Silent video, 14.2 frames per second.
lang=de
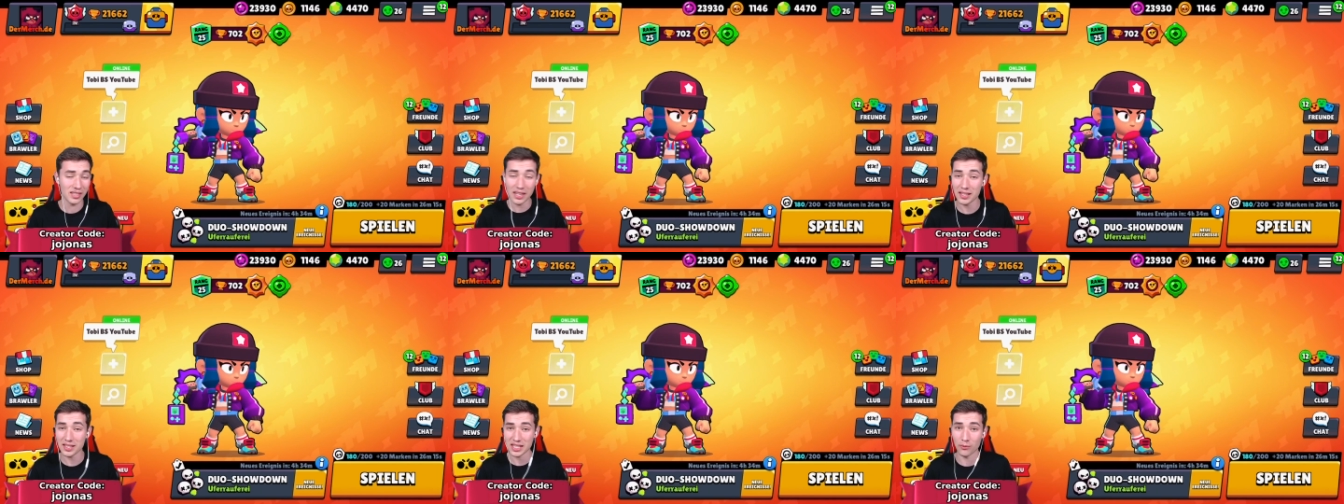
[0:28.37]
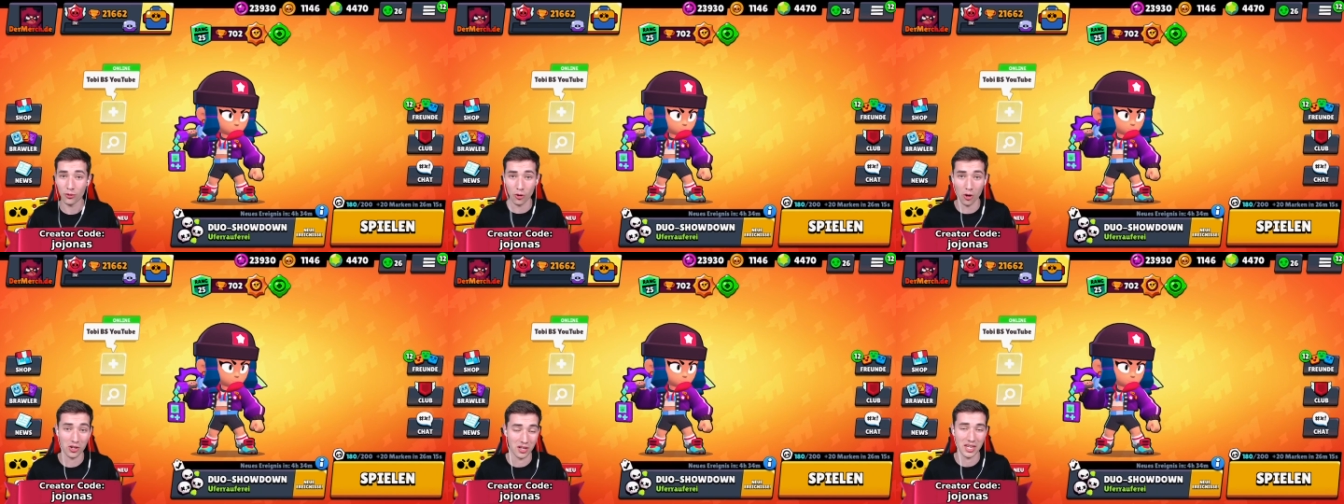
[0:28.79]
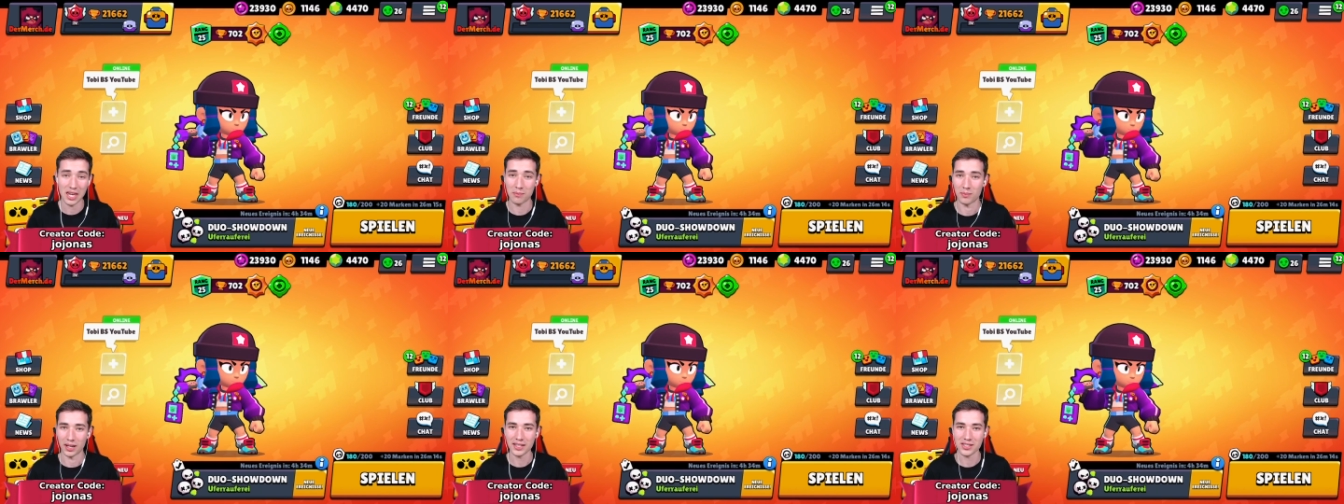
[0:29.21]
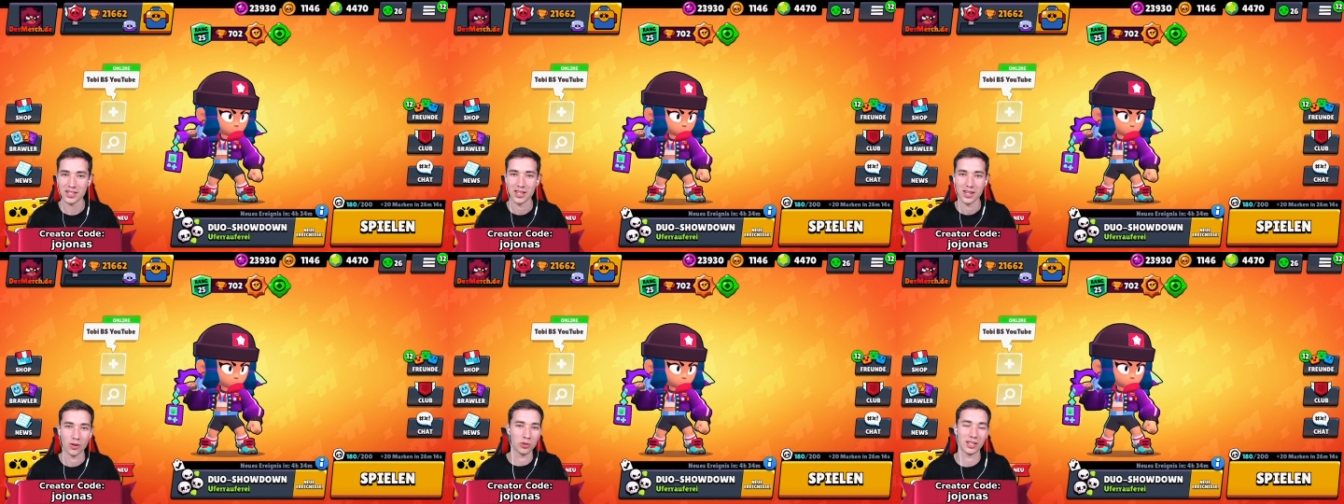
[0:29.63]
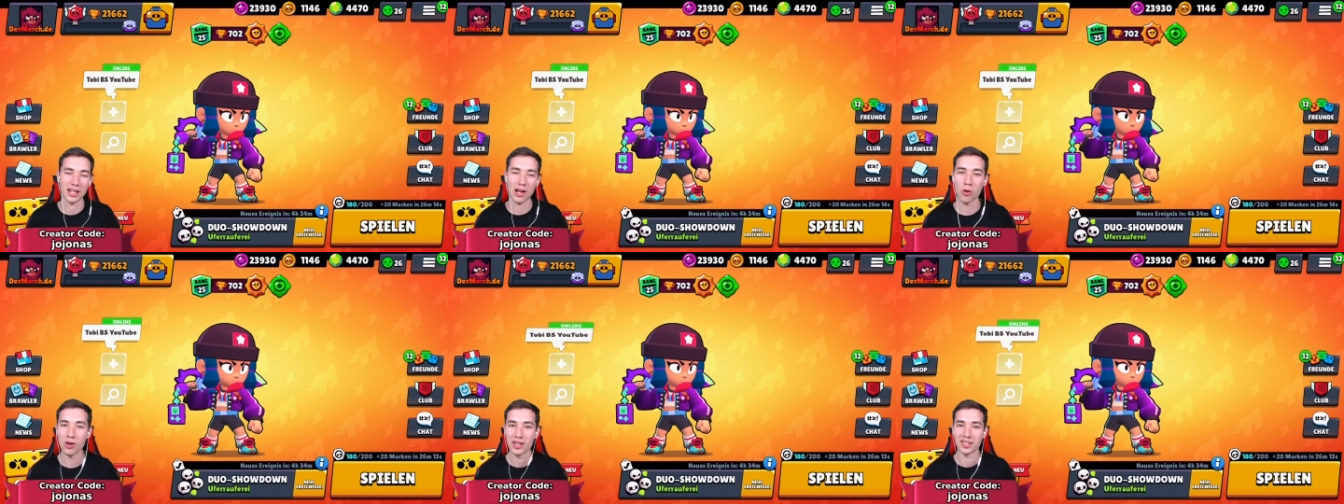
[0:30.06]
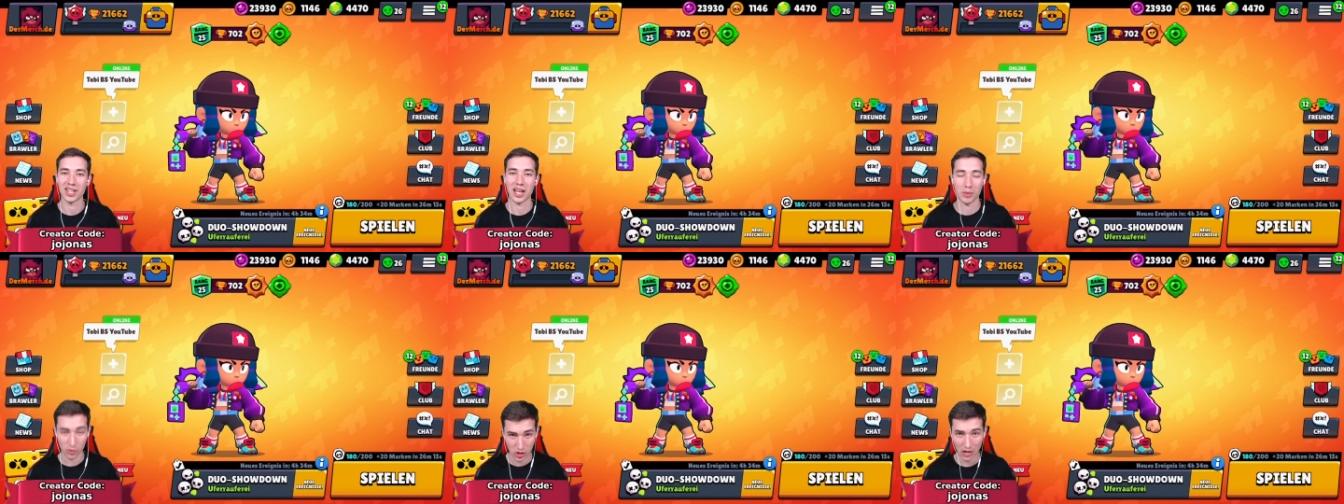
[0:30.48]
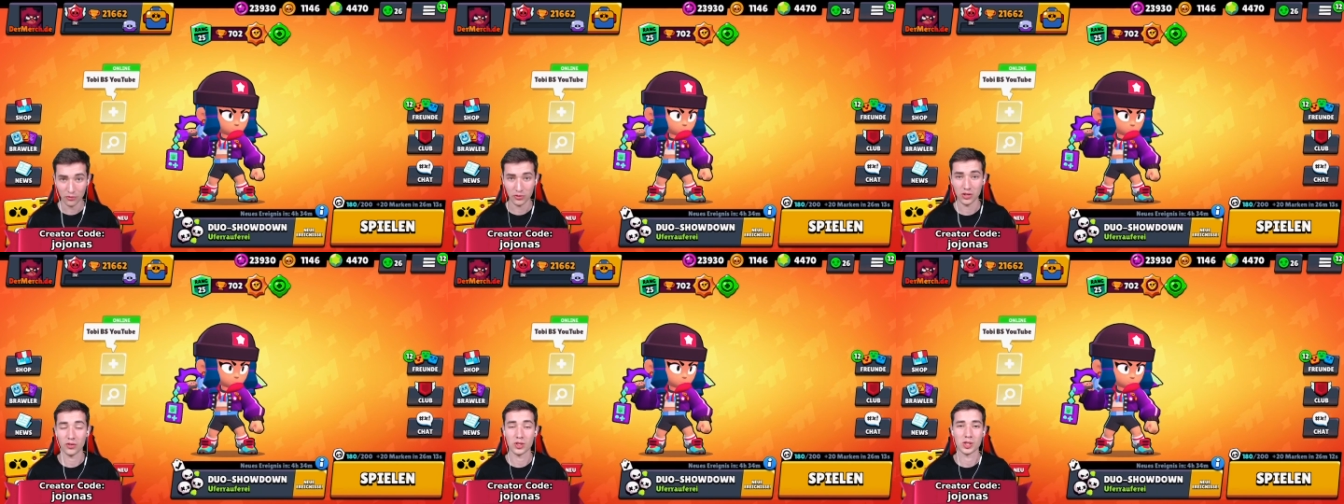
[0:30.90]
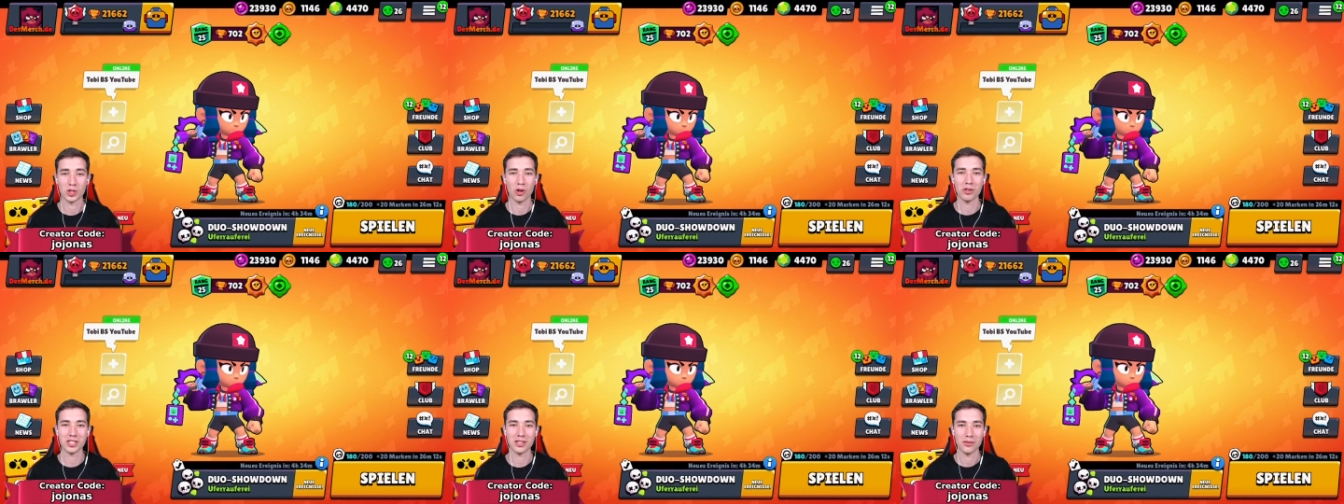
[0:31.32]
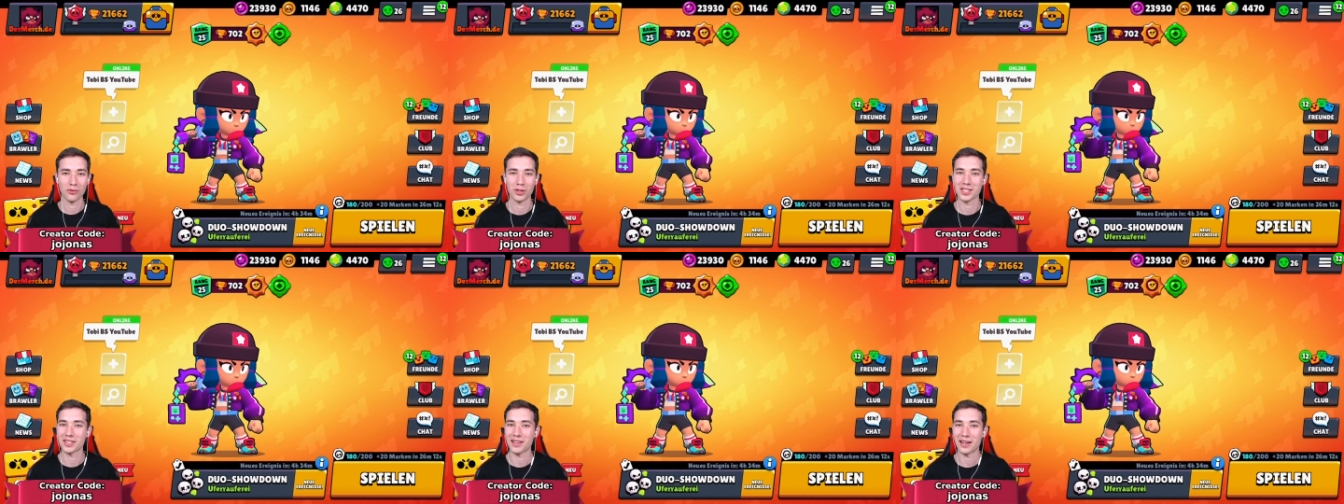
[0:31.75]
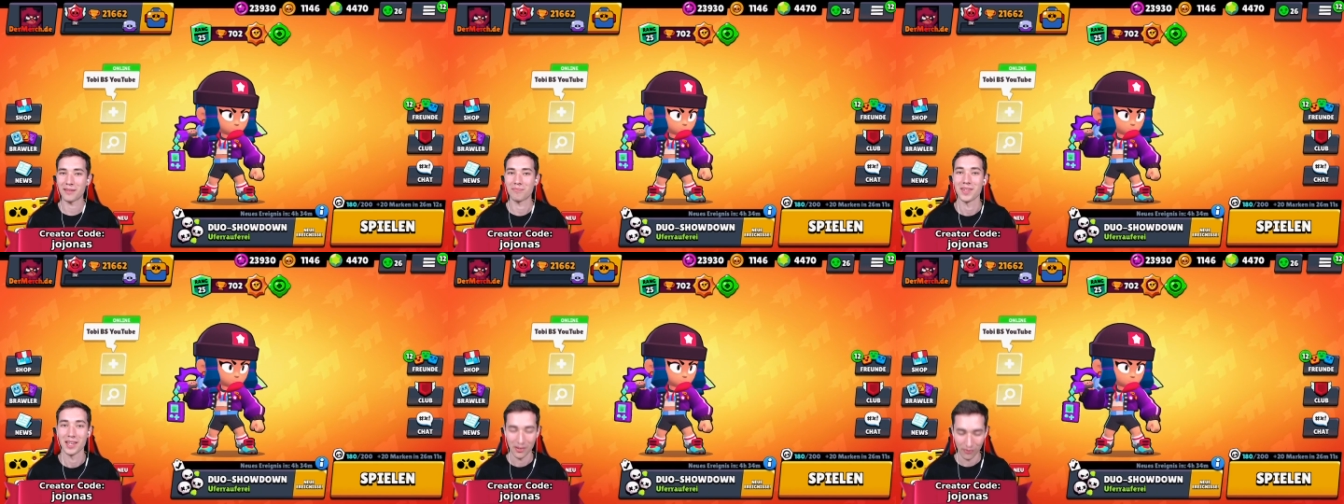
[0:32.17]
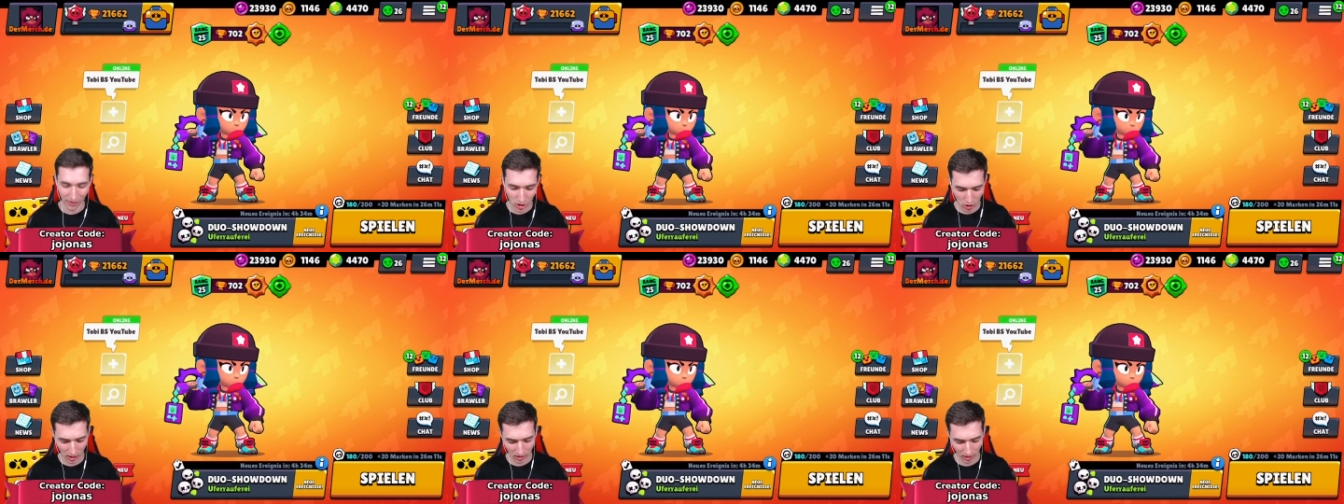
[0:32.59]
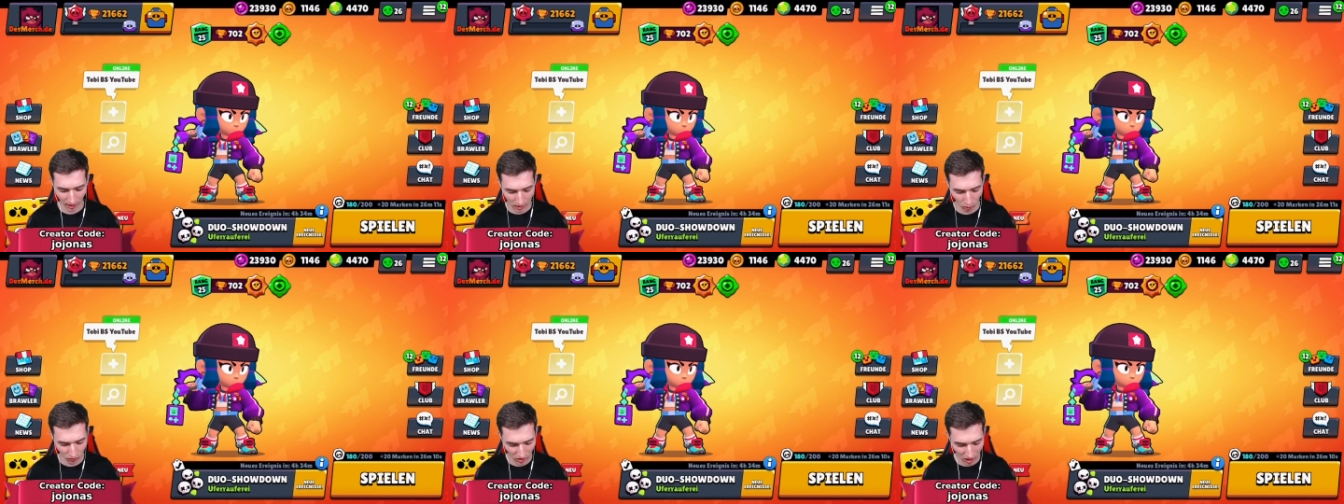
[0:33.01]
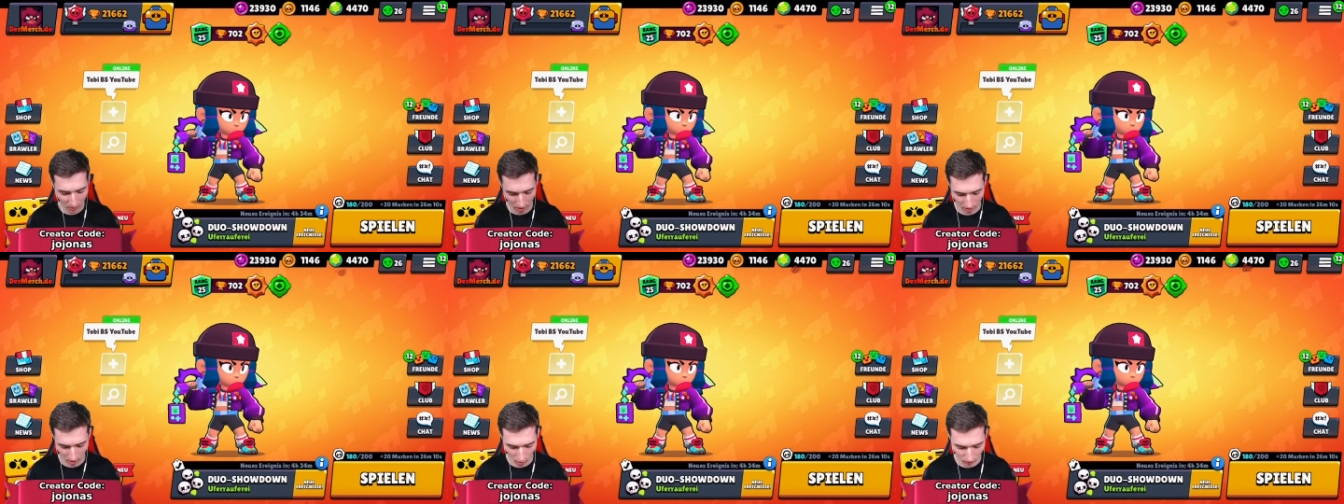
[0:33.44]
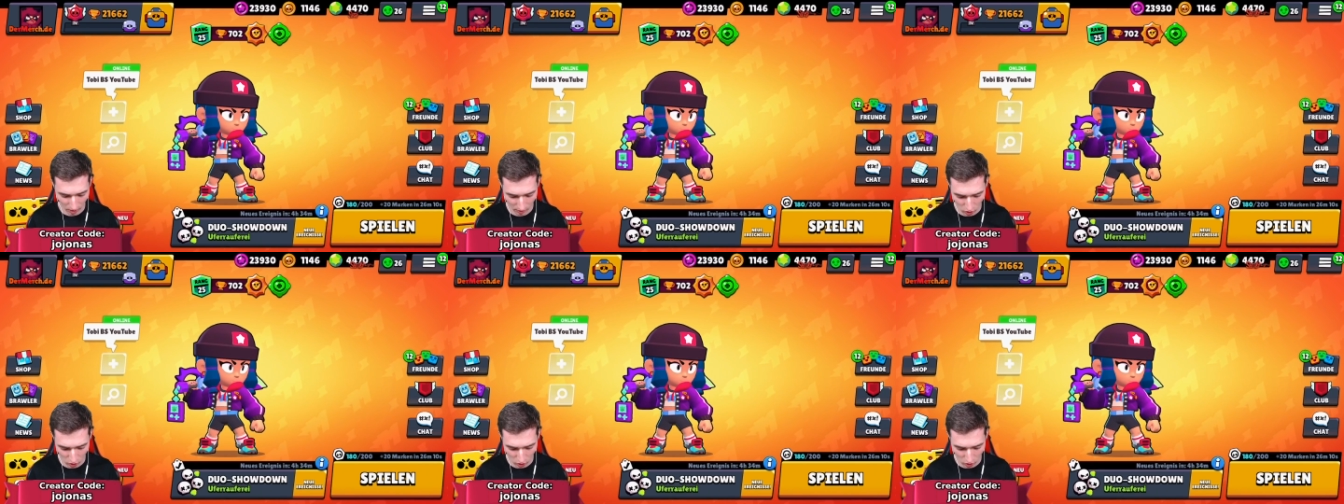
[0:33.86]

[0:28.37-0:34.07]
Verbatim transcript: die es eben früher gegeben hat und genau damit beschäftigt Deepdigments heute, würde ich sagen, wir starten rein und wie immer, genau, wenn ihr